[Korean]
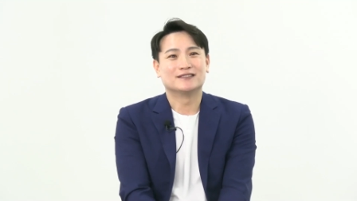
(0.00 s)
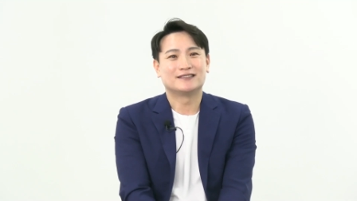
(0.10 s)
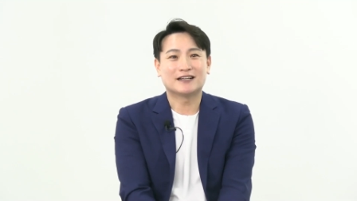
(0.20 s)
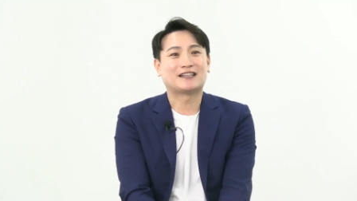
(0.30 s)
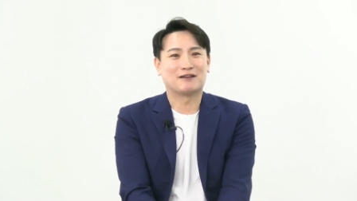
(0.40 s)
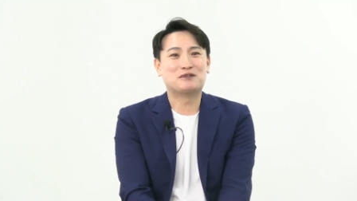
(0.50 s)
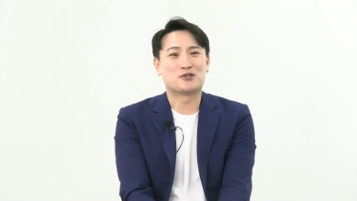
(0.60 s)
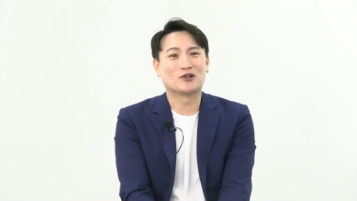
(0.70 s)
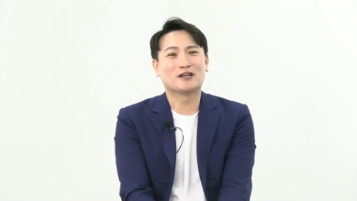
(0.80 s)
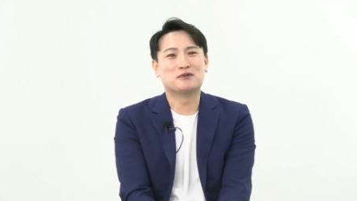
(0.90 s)
네. 딱 답이
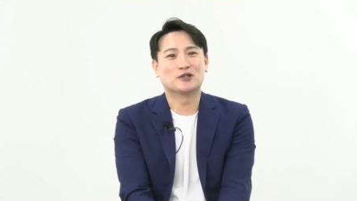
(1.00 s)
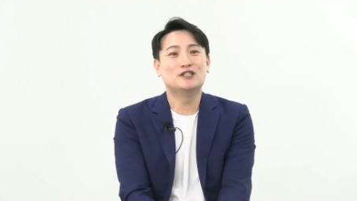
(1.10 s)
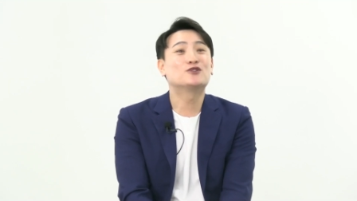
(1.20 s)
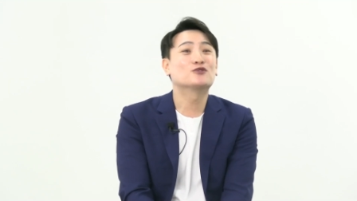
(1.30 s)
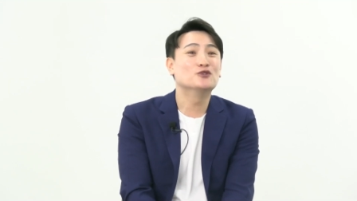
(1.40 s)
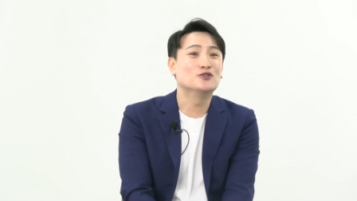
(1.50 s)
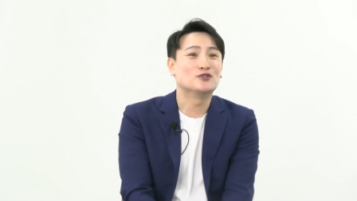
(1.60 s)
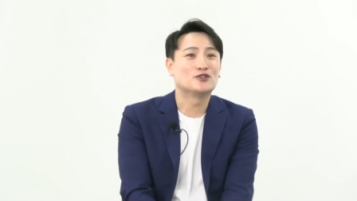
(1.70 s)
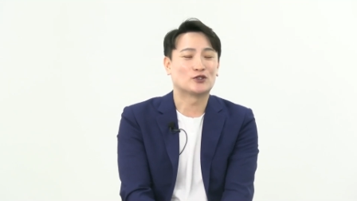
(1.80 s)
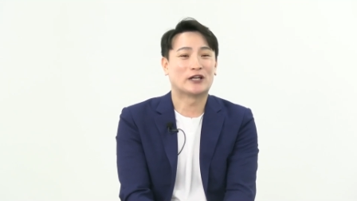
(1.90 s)
정답이죠. 네.
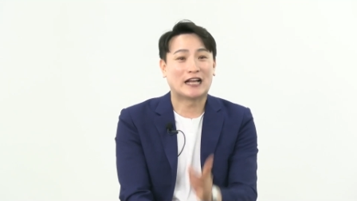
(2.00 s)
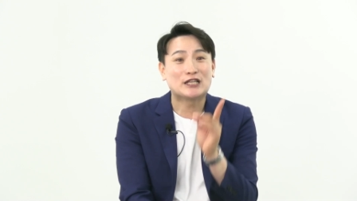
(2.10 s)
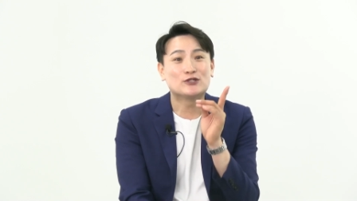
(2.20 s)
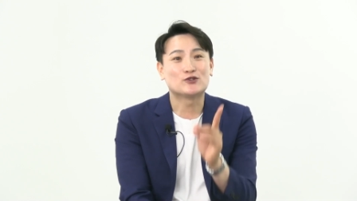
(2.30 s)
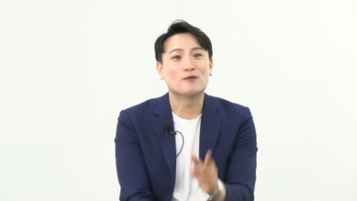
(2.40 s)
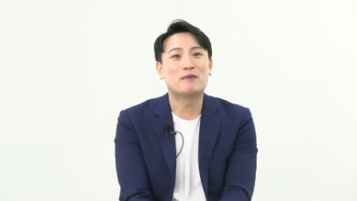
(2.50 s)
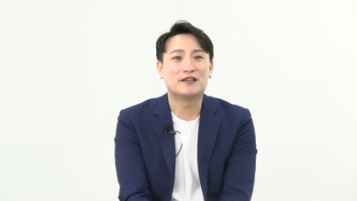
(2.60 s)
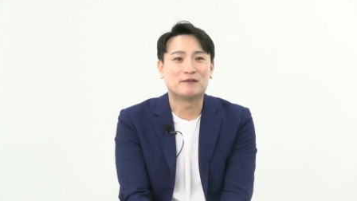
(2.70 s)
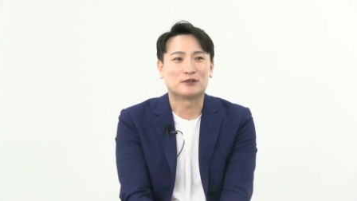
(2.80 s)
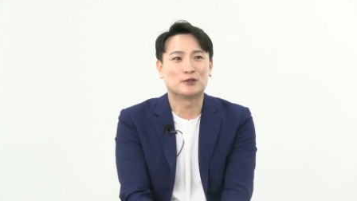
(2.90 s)
이수근 저희 네. 한기수
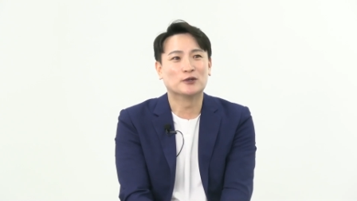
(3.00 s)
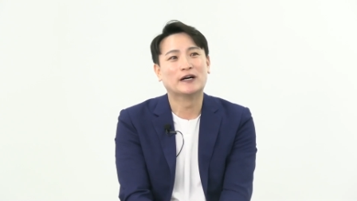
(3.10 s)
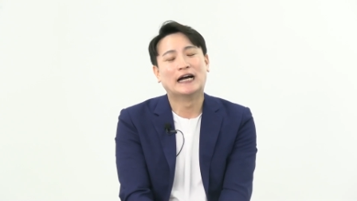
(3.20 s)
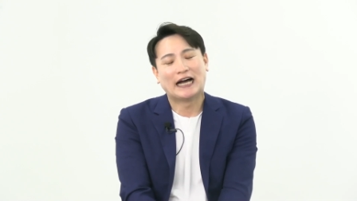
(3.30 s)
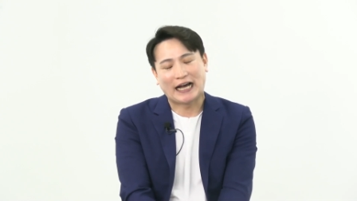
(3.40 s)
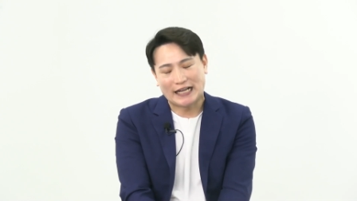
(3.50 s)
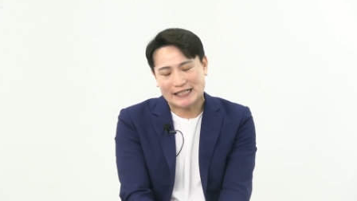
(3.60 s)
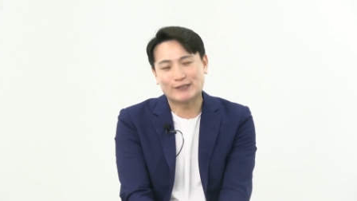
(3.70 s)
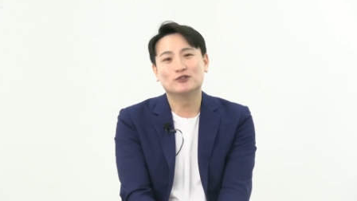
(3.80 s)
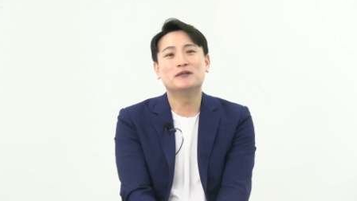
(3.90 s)
선배님 그리고 네.
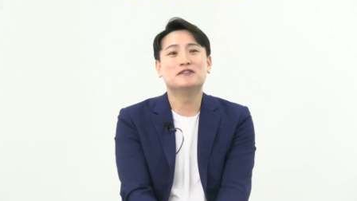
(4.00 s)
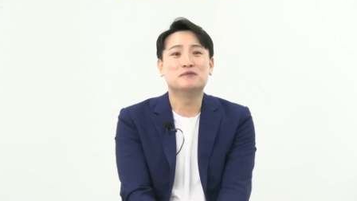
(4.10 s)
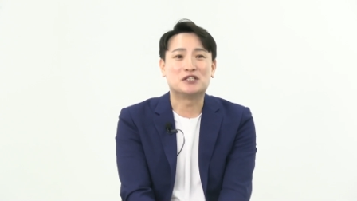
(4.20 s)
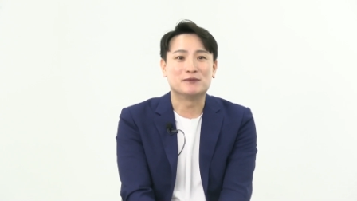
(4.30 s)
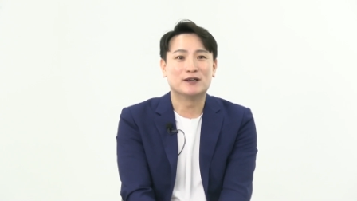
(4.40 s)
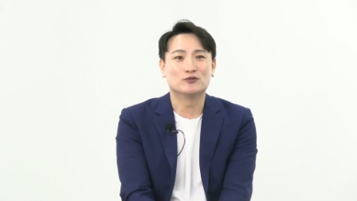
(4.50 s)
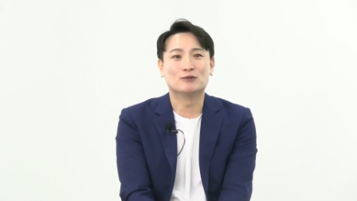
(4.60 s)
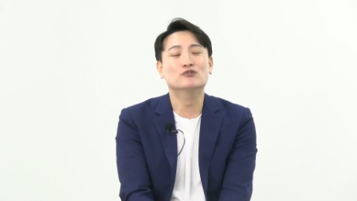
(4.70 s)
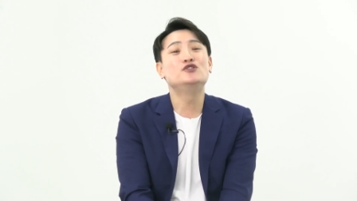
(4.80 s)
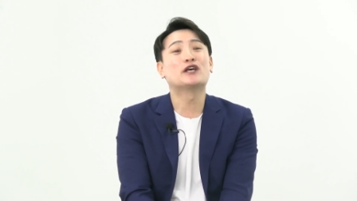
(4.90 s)
한참 후배님이만 우리
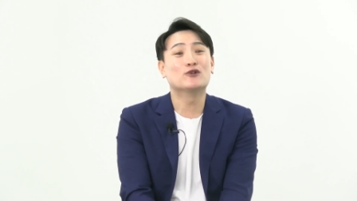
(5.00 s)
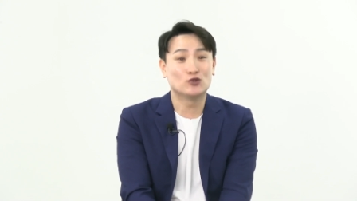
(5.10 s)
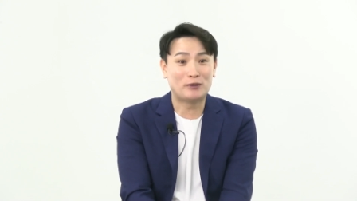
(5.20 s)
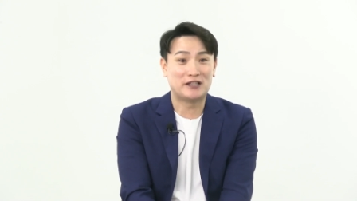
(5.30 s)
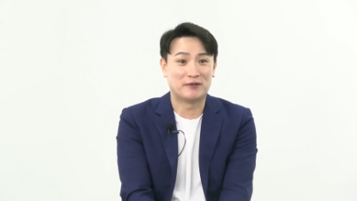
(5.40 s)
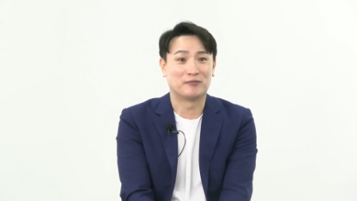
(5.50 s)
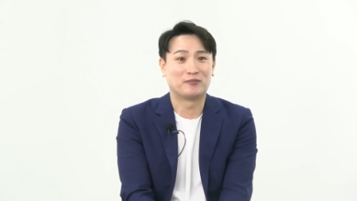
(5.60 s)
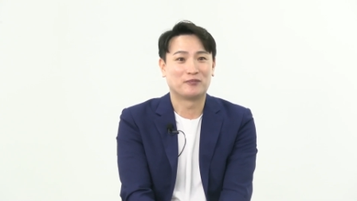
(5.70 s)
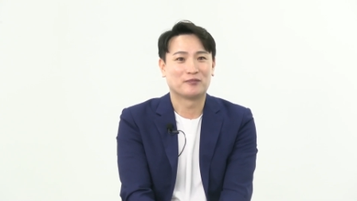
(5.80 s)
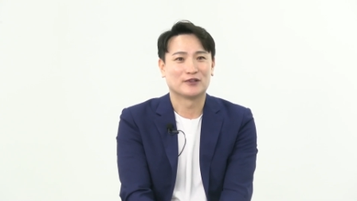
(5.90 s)
문세윤 후배님
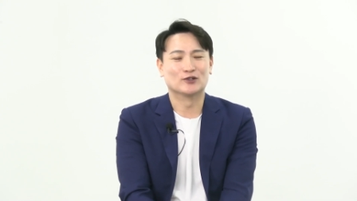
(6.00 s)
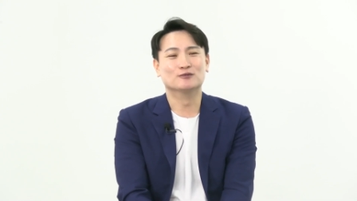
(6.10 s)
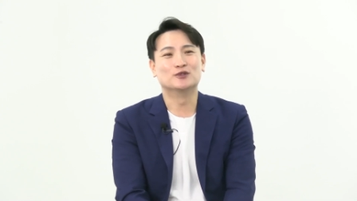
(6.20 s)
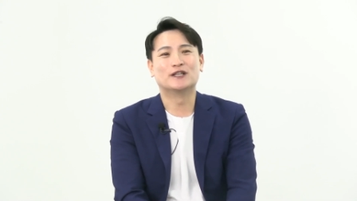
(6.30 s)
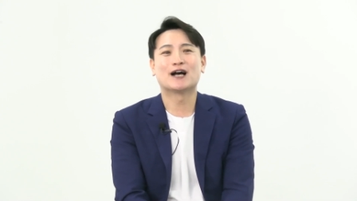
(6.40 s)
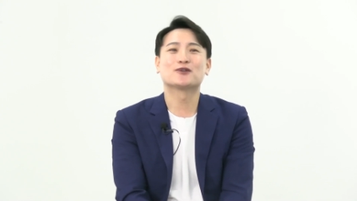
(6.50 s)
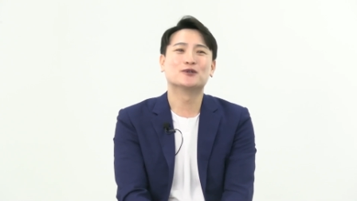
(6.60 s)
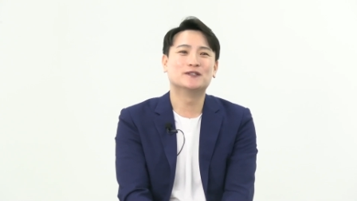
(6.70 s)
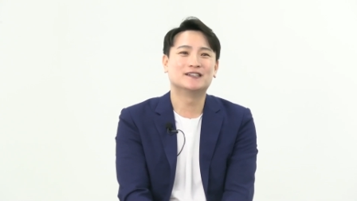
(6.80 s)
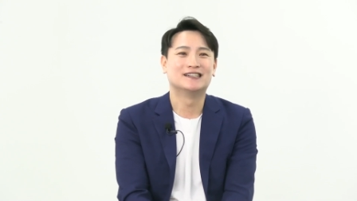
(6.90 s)
네, 여러분들이 네.
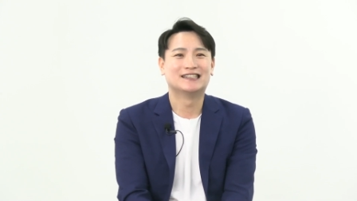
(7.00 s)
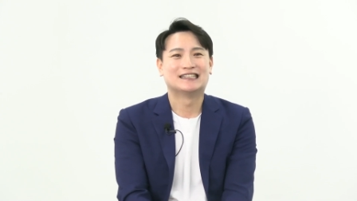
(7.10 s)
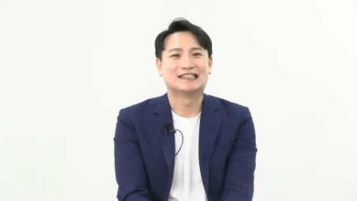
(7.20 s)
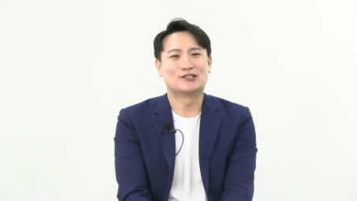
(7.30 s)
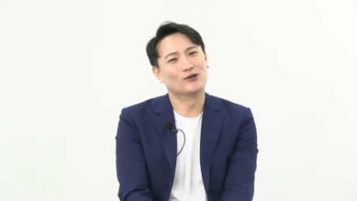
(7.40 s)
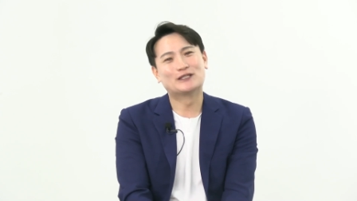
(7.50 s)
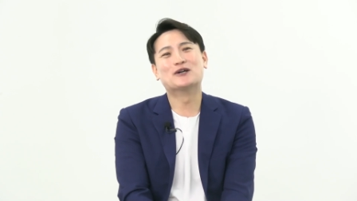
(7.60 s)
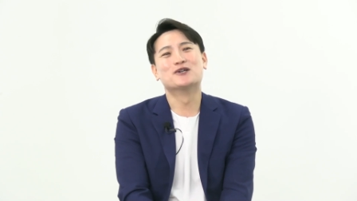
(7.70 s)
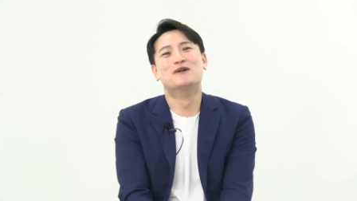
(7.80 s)
학교를 정상으로